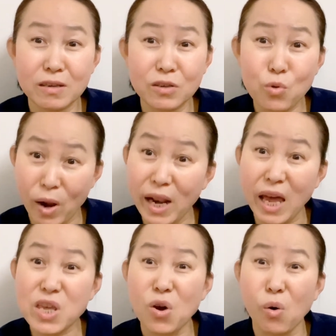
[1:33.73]
原
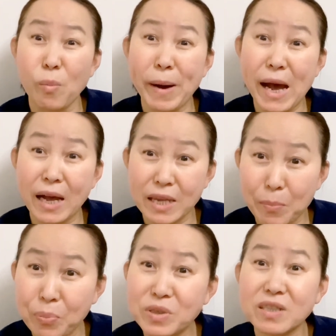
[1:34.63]
来有吧，也
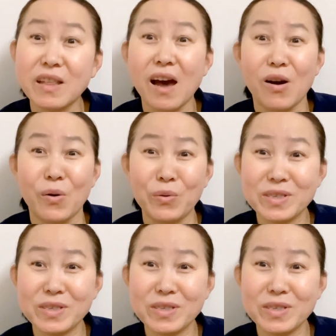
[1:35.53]
不知道，